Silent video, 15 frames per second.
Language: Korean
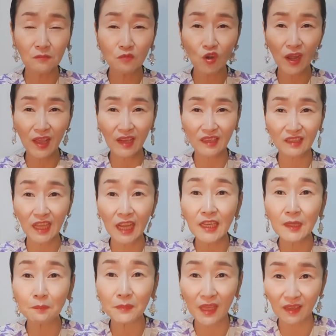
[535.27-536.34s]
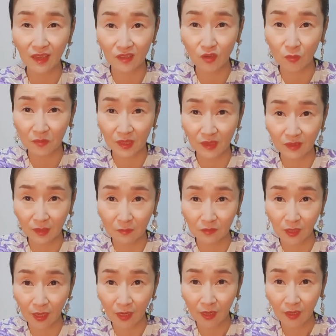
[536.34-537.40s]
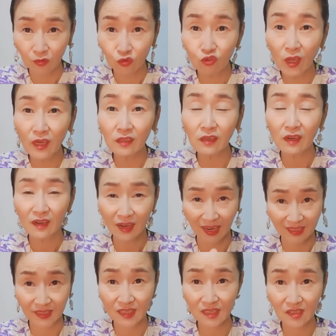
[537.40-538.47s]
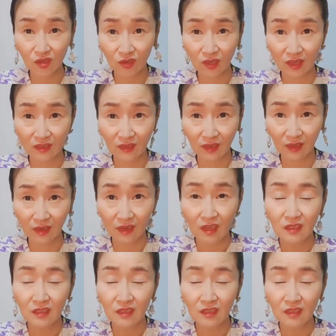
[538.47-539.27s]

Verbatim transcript: 음과 양이 대립된 개념이기 때문에. 두 개를 같이 인정해야 돼요.